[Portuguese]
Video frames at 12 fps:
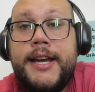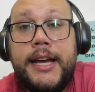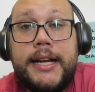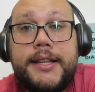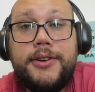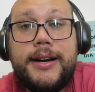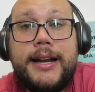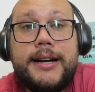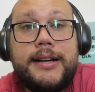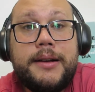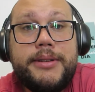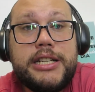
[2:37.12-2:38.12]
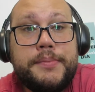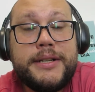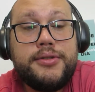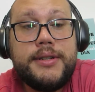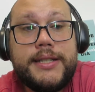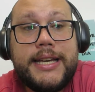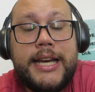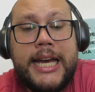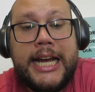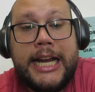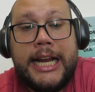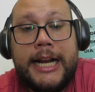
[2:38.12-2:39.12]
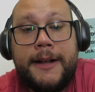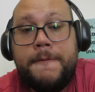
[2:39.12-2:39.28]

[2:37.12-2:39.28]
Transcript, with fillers: Então, galera, tem muitas pessoas que